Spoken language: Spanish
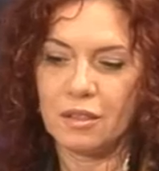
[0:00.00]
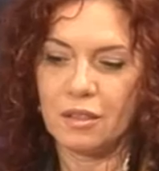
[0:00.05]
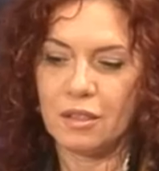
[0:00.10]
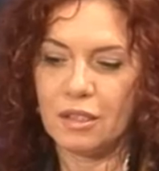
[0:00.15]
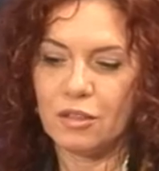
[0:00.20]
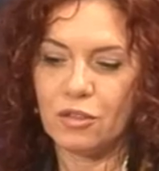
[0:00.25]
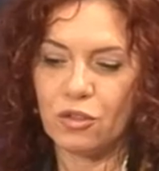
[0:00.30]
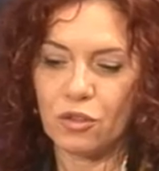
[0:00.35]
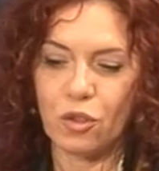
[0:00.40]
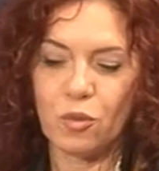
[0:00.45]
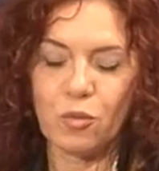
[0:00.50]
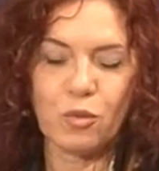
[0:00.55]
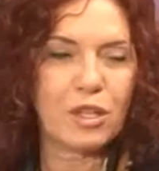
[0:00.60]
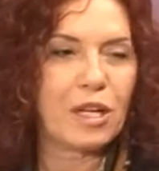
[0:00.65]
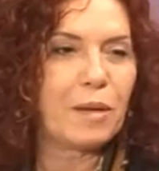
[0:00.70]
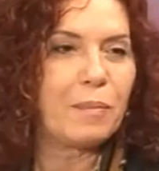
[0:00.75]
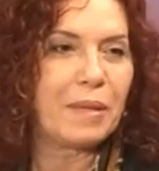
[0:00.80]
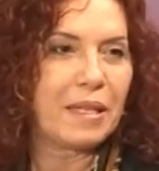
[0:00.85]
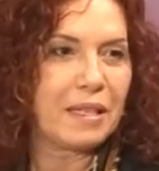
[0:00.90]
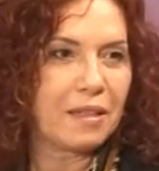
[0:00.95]
es como un
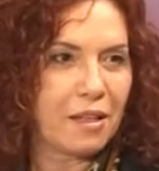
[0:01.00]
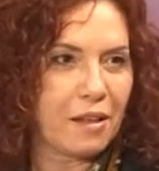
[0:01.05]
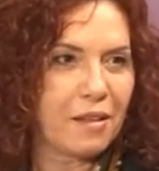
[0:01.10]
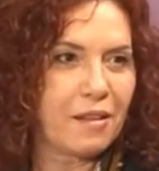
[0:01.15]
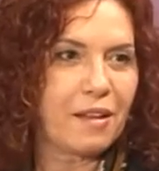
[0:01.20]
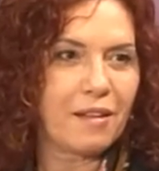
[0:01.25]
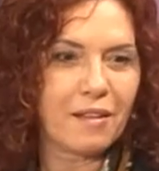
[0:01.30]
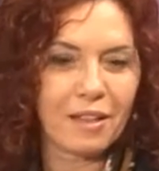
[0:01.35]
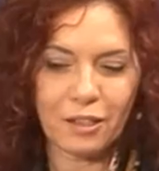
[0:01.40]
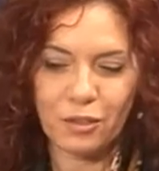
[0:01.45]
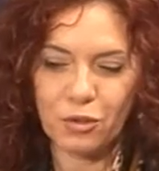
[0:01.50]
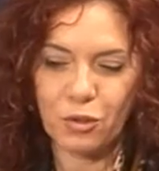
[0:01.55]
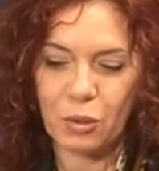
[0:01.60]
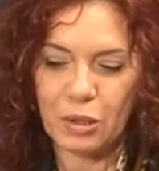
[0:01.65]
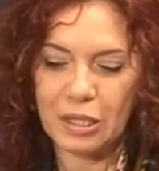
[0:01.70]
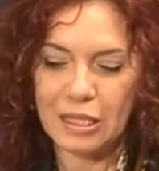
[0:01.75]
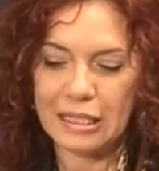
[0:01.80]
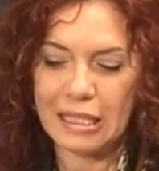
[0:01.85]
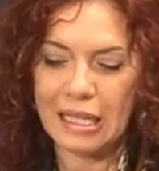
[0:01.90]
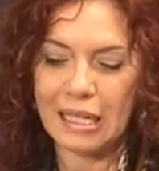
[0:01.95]
apéndice de su
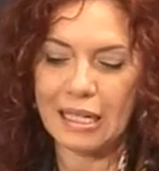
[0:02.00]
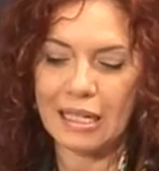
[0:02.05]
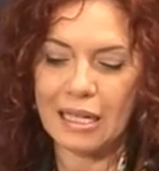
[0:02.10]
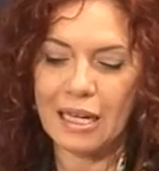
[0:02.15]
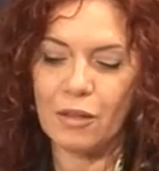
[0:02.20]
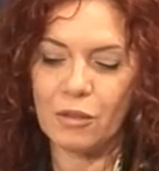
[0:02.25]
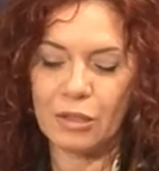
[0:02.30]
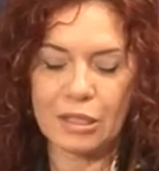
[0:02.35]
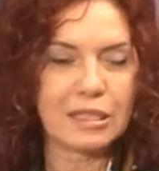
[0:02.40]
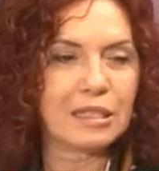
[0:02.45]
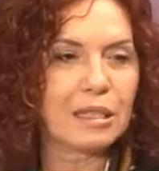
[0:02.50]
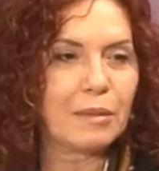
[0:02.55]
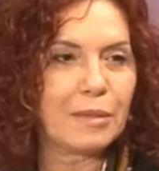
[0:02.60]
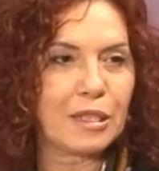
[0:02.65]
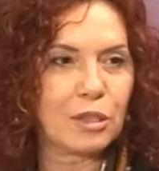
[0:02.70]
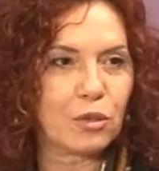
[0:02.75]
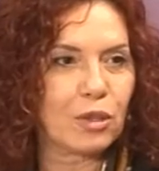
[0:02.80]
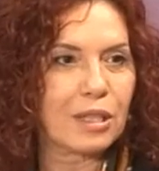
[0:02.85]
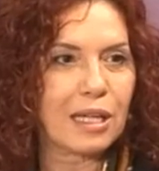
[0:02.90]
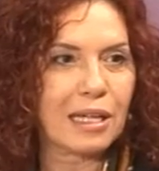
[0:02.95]
guitarra, aunque
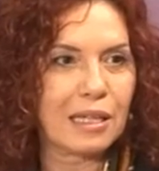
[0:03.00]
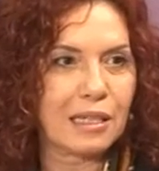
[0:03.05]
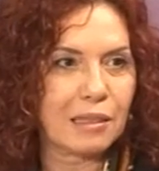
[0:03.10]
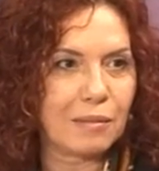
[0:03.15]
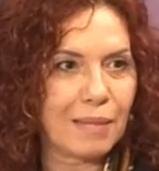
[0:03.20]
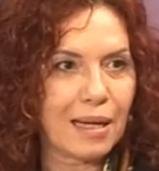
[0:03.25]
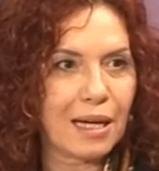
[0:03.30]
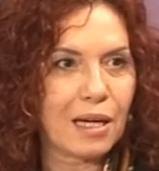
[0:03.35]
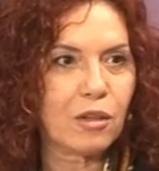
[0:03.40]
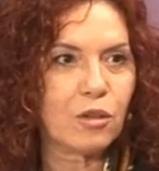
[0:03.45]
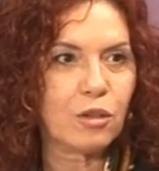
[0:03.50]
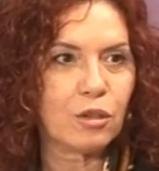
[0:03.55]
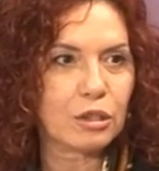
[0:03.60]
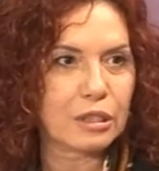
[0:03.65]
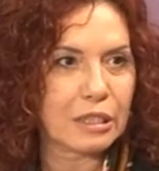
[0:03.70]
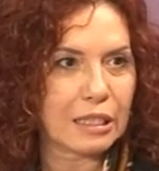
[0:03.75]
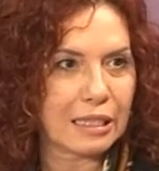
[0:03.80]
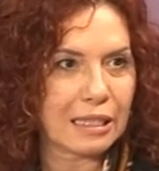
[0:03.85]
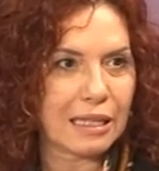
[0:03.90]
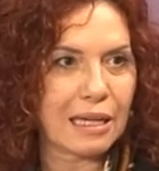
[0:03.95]
también toca el bajo,
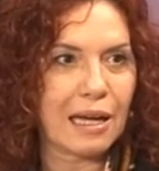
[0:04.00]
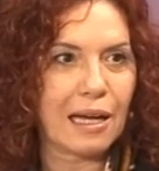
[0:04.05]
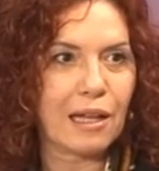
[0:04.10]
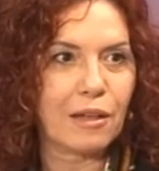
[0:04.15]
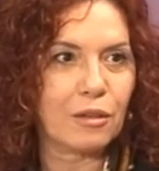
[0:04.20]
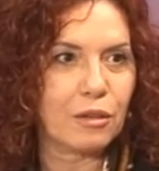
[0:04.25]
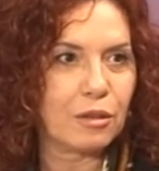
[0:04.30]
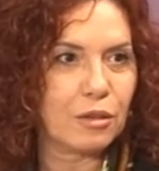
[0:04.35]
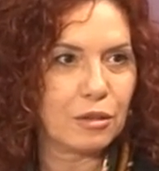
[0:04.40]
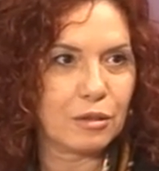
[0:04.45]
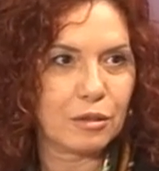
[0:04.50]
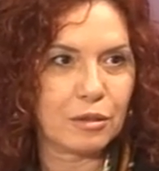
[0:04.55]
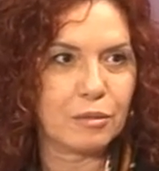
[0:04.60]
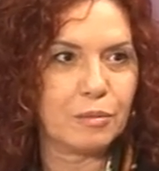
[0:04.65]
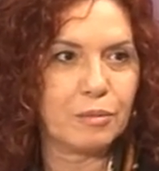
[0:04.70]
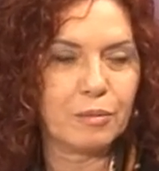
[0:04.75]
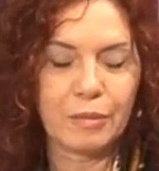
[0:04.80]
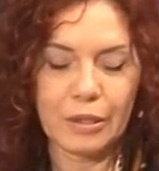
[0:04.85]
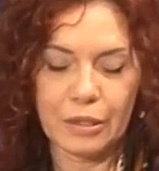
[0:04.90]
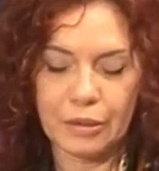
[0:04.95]

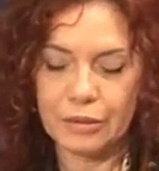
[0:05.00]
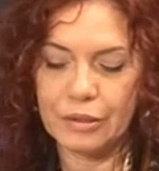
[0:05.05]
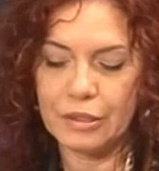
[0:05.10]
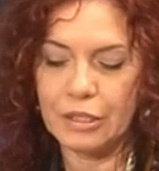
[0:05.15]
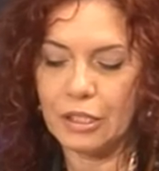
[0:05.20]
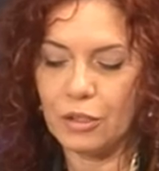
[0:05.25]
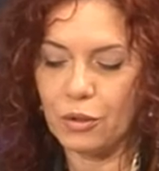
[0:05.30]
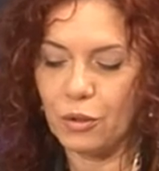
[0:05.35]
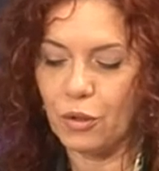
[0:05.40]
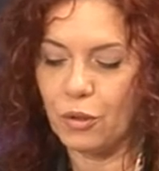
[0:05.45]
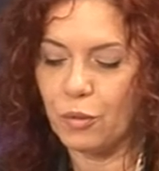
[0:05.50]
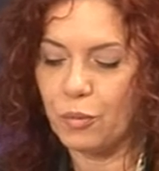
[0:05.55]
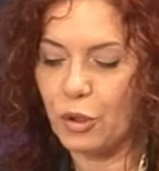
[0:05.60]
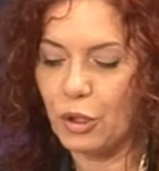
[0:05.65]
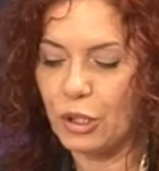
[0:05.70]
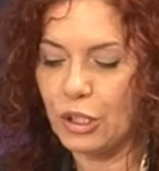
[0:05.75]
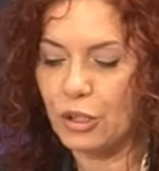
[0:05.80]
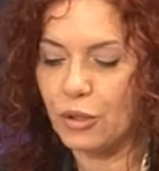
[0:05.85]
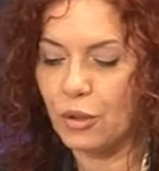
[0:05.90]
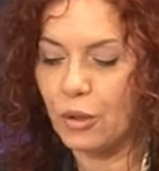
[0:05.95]
teclado, de todo un
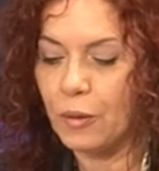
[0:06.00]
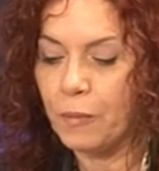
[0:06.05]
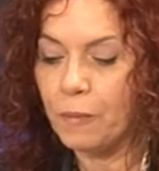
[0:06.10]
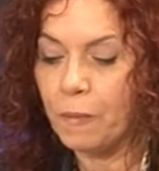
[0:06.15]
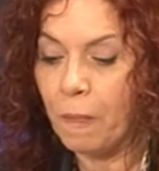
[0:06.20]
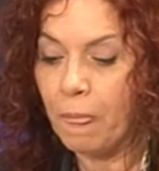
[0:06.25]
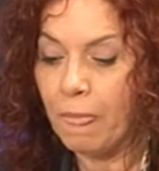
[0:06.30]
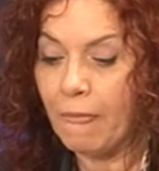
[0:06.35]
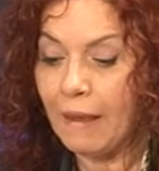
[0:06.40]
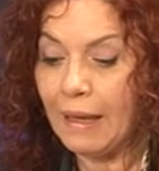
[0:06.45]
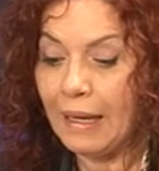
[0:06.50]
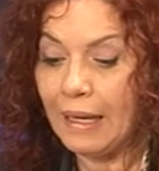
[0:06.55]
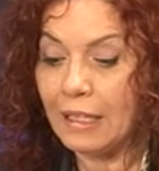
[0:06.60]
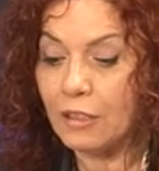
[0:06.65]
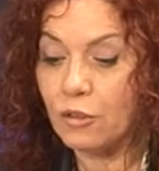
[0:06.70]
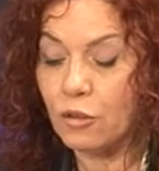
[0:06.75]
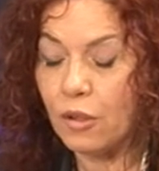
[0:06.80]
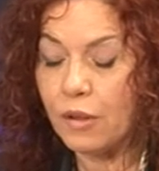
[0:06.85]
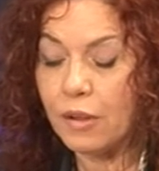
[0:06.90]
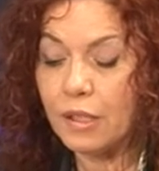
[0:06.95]
poquito.
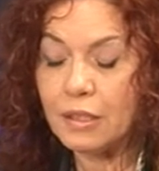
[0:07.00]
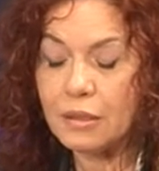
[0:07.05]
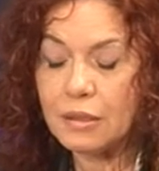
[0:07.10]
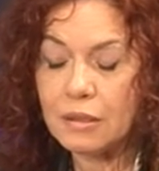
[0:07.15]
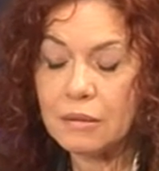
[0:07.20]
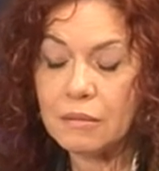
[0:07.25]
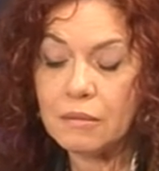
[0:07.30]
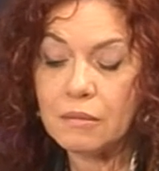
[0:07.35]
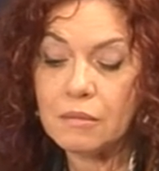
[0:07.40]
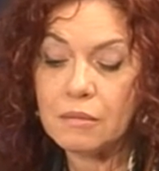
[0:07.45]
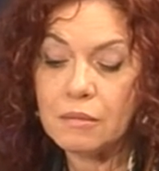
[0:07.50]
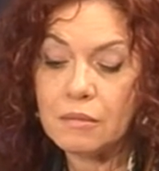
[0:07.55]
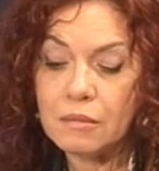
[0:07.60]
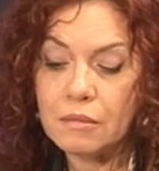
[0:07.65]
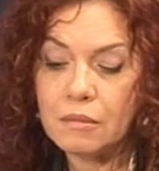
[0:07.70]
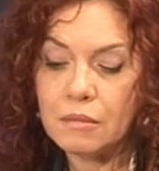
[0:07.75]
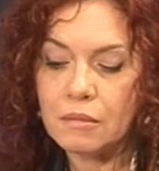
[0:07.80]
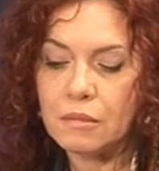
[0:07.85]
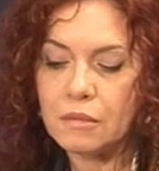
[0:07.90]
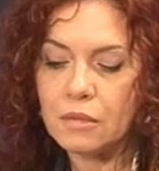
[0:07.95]
Entonces
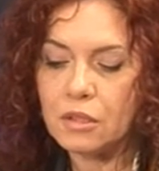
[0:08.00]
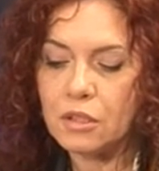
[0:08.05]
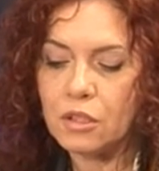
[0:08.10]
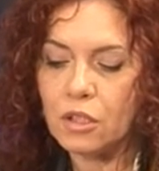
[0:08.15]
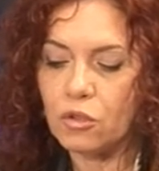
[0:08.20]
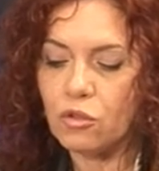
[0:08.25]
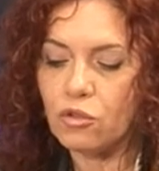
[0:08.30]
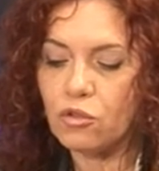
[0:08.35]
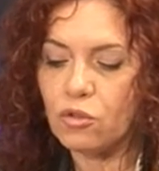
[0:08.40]
mm, se nos